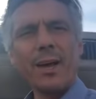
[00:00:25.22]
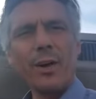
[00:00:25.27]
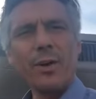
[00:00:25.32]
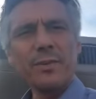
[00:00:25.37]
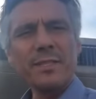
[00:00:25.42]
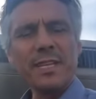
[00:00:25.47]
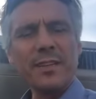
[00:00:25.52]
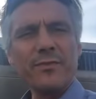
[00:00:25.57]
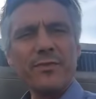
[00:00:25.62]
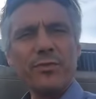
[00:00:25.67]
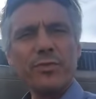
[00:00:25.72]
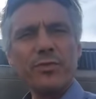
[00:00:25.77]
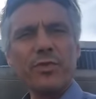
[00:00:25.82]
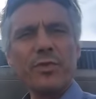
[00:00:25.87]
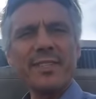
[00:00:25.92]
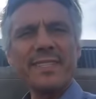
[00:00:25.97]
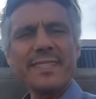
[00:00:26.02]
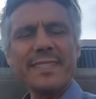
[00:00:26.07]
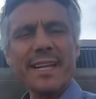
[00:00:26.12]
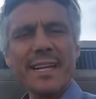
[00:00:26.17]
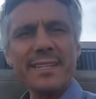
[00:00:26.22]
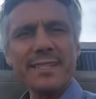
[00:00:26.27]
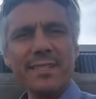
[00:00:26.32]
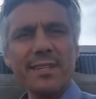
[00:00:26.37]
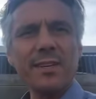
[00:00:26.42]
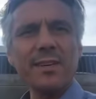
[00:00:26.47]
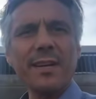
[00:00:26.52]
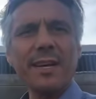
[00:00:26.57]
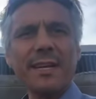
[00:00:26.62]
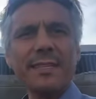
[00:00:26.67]
rendez-vous de
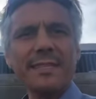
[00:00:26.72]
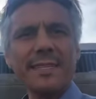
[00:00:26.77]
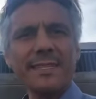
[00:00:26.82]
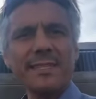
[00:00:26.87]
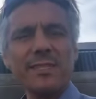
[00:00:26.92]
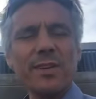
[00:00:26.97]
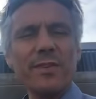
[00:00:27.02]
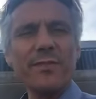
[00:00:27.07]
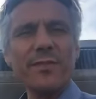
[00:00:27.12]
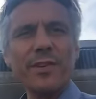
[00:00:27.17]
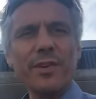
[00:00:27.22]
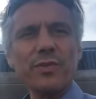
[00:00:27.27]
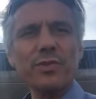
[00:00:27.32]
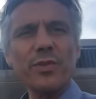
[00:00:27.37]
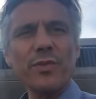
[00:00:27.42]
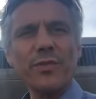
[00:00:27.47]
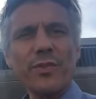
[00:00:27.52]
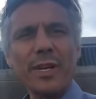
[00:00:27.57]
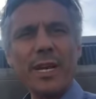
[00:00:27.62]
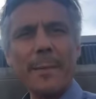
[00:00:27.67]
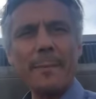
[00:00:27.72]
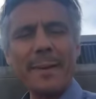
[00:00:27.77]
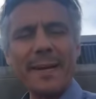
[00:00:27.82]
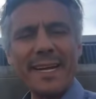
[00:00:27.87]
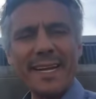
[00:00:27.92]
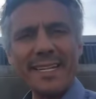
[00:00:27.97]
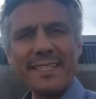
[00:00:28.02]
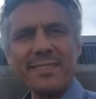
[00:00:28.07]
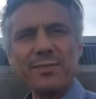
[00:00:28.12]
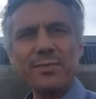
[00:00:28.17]
16h à 19h devant la
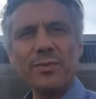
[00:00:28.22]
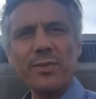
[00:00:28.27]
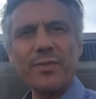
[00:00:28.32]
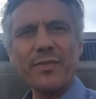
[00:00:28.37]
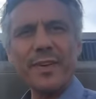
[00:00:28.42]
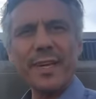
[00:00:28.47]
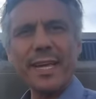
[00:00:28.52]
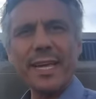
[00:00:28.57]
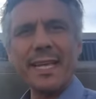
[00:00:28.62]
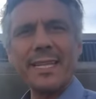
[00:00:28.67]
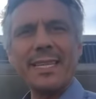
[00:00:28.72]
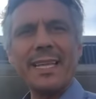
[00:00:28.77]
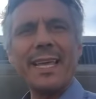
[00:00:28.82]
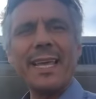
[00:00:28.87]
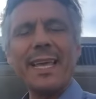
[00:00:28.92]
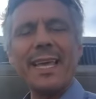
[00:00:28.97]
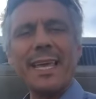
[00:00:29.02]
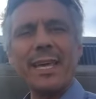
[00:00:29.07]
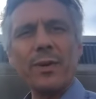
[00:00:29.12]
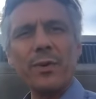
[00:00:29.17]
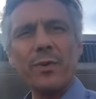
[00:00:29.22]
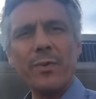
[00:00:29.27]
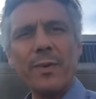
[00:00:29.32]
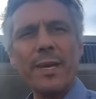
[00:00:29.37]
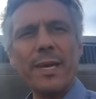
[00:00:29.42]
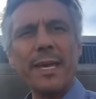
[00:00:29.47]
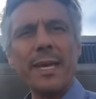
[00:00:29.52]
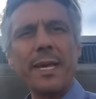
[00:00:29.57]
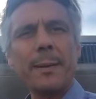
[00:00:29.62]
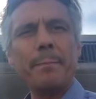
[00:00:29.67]
prison de Fresnes
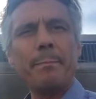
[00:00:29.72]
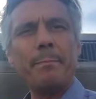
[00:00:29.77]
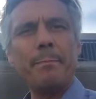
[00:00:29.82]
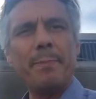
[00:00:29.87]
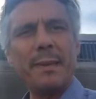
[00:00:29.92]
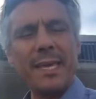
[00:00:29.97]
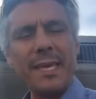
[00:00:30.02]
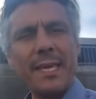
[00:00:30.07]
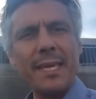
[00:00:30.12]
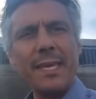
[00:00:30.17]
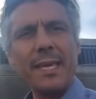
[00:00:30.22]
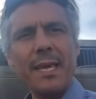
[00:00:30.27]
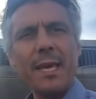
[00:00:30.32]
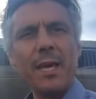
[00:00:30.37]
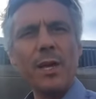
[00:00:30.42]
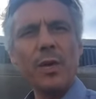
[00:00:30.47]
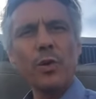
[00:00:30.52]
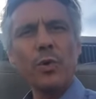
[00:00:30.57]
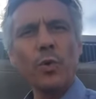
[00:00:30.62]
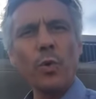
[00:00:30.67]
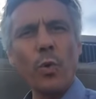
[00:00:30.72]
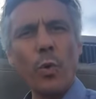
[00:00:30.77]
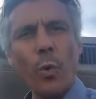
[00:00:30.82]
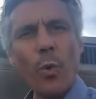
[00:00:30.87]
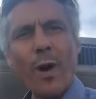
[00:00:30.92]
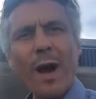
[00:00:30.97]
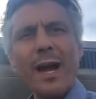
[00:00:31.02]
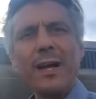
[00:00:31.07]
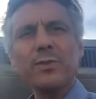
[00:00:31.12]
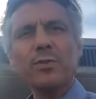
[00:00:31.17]
RER B
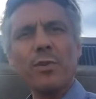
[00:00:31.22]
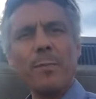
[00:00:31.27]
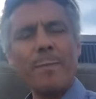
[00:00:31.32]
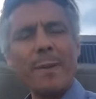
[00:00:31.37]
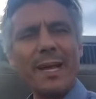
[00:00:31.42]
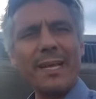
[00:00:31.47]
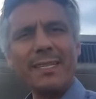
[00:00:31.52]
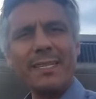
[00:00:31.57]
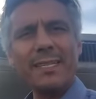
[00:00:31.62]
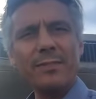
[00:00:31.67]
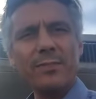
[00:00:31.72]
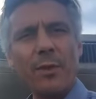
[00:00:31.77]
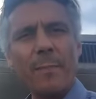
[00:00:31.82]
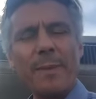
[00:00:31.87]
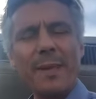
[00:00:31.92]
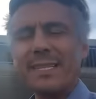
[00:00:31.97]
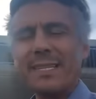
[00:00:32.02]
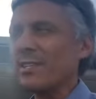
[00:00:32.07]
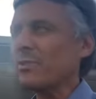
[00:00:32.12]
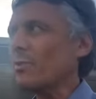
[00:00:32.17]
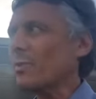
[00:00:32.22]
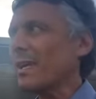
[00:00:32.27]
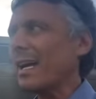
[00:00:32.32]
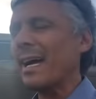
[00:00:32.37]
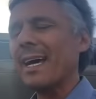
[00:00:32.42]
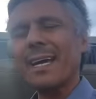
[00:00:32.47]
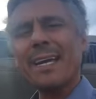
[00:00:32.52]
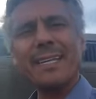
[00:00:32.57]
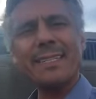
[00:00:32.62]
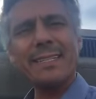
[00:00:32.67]
croix de, Bernie. Donc
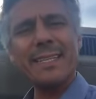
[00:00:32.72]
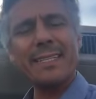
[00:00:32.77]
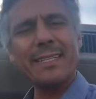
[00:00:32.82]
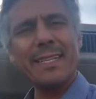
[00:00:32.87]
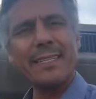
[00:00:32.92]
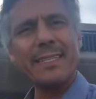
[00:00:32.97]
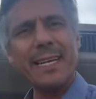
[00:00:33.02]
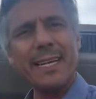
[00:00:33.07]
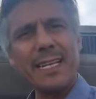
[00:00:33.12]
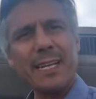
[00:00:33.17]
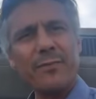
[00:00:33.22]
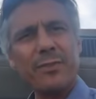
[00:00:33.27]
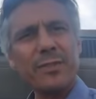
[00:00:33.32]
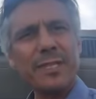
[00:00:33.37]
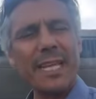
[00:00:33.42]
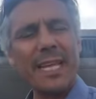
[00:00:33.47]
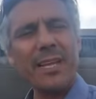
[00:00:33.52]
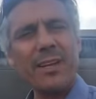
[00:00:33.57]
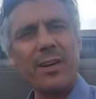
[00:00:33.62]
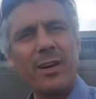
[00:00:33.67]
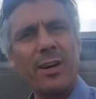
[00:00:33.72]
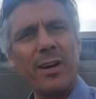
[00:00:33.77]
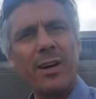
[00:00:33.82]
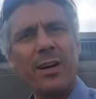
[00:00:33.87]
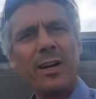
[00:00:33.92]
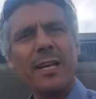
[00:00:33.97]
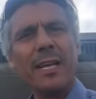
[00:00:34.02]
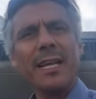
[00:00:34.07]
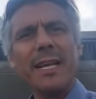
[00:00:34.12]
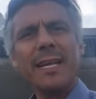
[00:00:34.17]
arrêtez d'être derrière votre
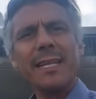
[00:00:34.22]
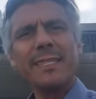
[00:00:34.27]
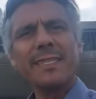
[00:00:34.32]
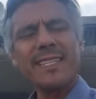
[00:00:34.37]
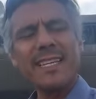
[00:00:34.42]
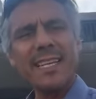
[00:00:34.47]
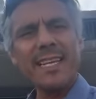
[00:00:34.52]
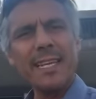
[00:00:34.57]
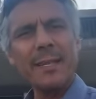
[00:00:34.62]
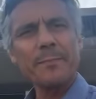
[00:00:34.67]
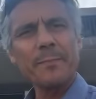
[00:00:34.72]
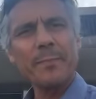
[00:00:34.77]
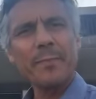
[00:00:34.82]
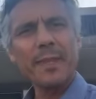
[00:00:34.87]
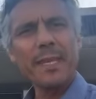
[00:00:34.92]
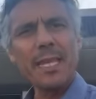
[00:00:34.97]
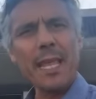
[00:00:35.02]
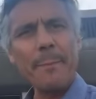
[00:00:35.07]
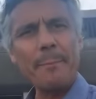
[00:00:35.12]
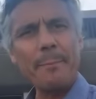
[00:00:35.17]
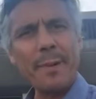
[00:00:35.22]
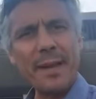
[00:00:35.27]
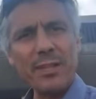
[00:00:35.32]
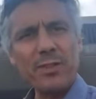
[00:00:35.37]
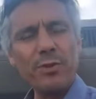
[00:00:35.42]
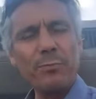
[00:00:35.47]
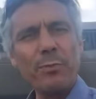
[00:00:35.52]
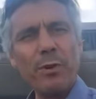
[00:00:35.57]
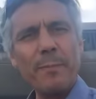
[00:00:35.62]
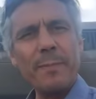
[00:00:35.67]
écran. S'il n'y a pas
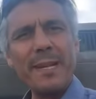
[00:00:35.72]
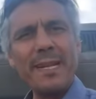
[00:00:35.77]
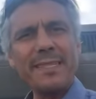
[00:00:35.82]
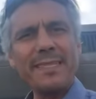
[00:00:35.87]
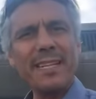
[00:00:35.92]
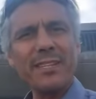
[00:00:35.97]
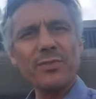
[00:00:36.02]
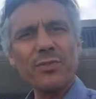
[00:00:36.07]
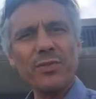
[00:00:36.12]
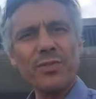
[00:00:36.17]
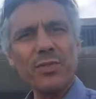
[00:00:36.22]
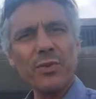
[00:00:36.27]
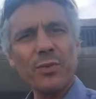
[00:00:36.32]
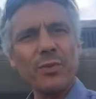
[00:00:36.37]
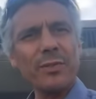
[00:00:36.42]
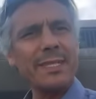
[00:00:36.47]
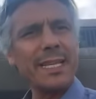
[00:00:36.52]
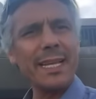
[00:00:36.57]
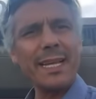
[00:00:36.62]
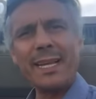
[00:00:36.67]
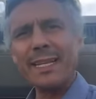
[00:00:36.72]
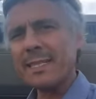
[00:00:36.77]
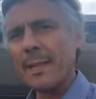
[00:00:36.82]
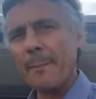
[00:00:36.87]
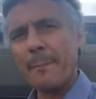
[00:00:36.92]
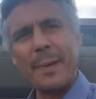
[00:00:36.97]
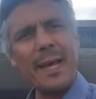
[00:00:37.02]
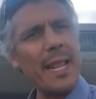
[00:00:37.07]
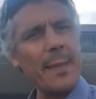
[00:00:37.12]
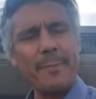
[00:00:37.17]
une mobilisation sur le terrain,
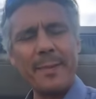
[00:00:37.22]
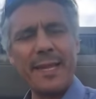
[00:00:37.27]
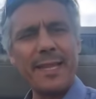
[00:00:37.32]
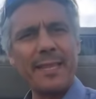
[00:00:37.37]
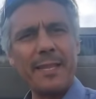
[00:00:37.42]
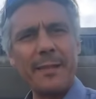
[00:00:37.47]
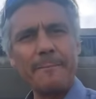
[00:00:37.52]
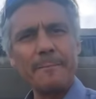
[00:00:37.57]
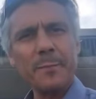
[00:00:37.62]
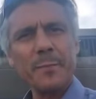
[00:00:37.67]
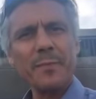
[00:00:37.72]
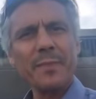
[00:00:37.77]
c'est pas la peine.